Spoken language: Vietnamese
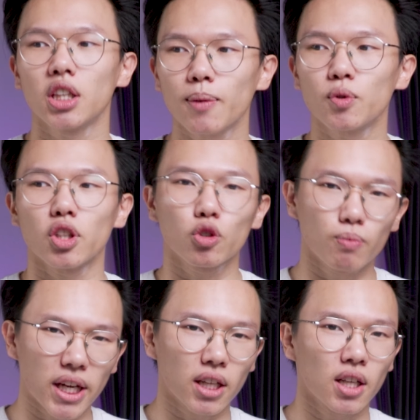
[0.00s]
thấp cho đến
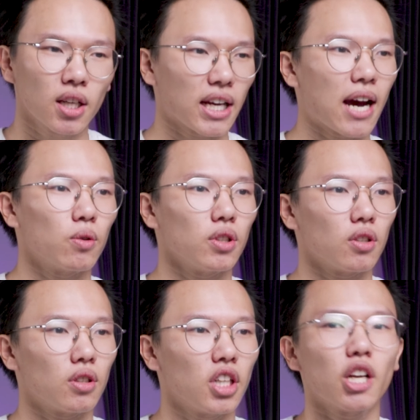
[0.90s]
trung bình cao thì
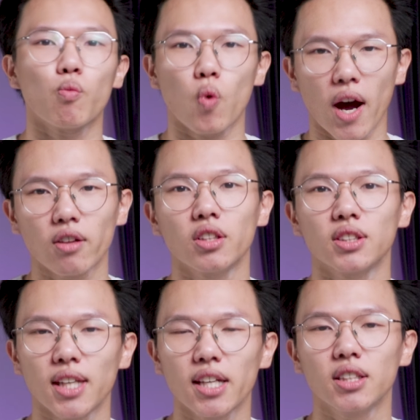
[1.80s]
nó hơi nóng quá thì nó
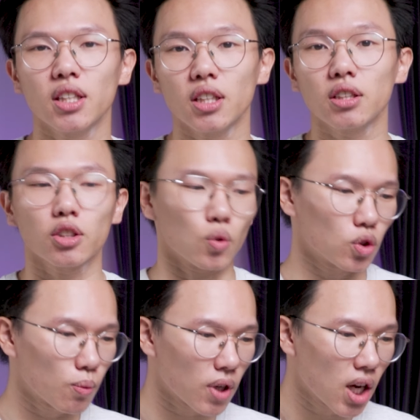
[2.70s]
sẽ dẫn hiện tượng
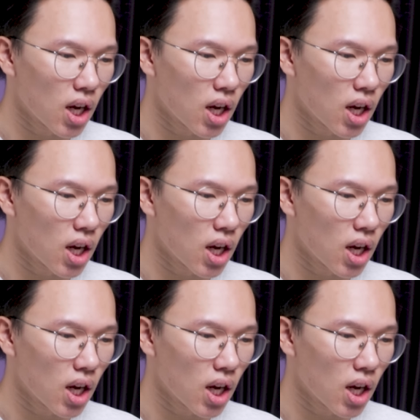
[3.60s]
sung